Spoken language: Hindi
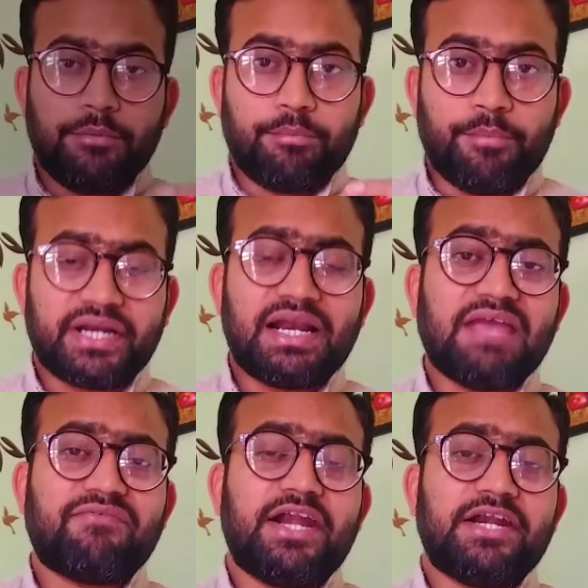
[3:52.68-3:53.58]
मिड लाइफ
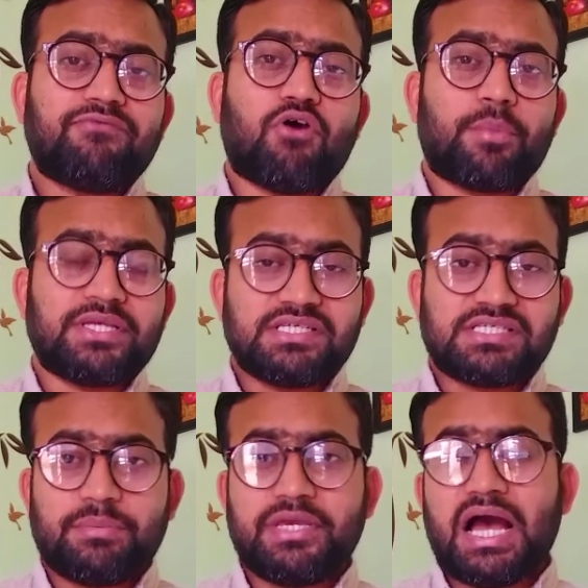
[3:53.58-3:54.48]
एंड फार्मेसी से
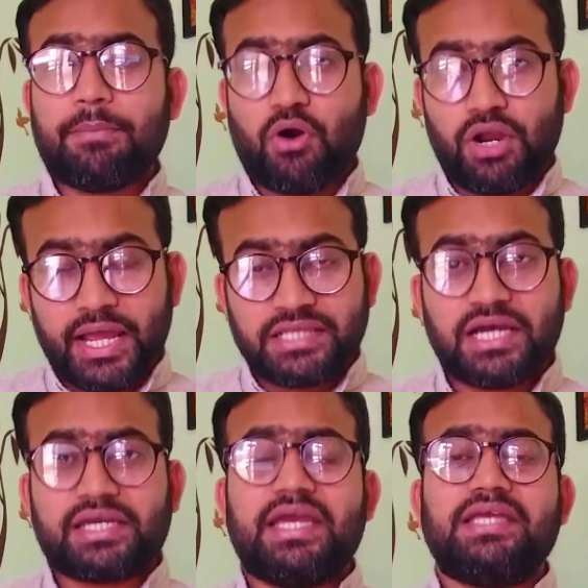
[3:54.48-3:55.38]
भी आप ऑनलाइन
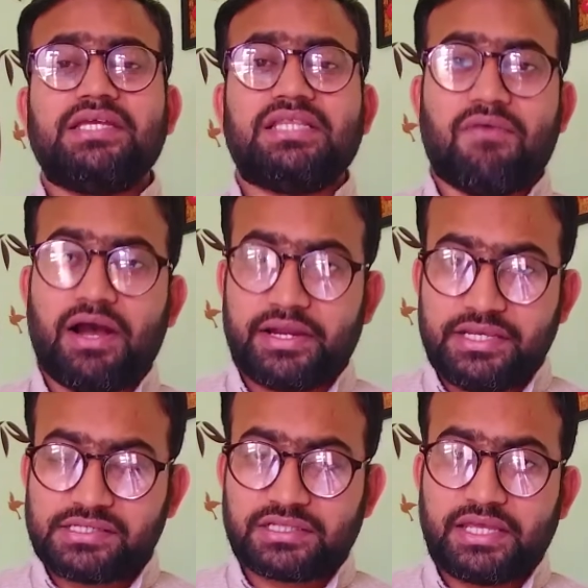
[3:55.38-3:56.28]
जाके ये दवा खरीद
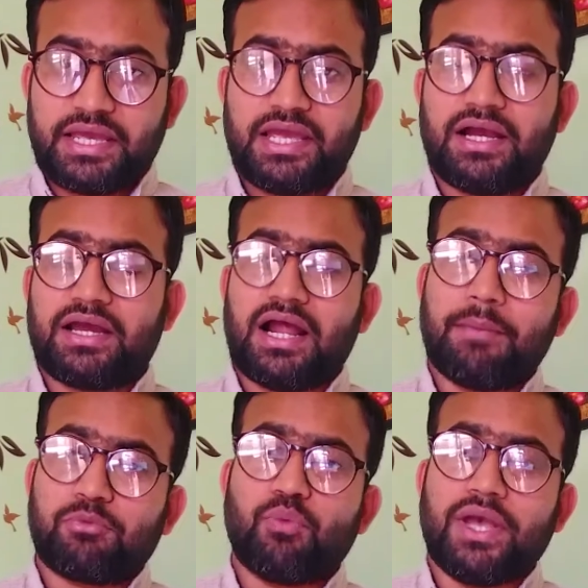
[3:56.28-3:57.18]
सकते हैं अगर
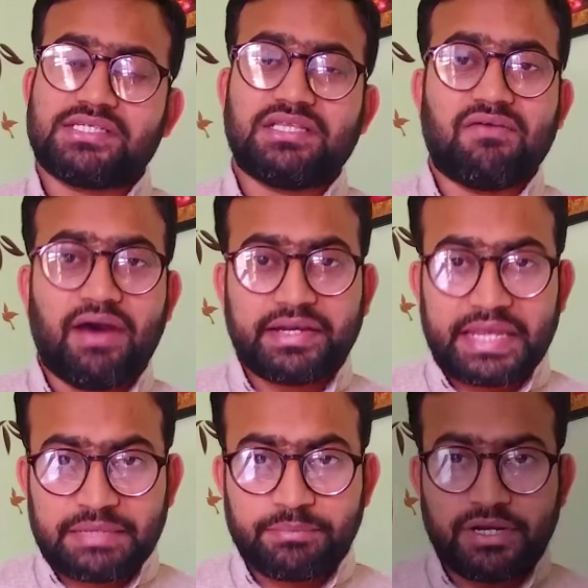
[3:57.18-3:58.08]
आपको वैसे दवा
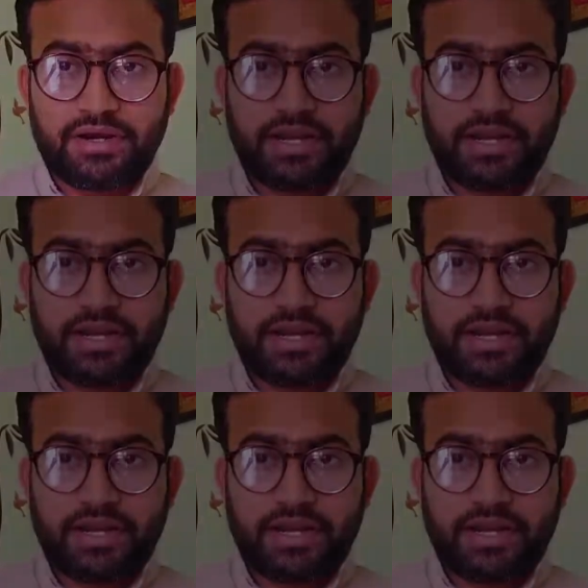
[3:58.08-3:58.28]
नहीं मिल रही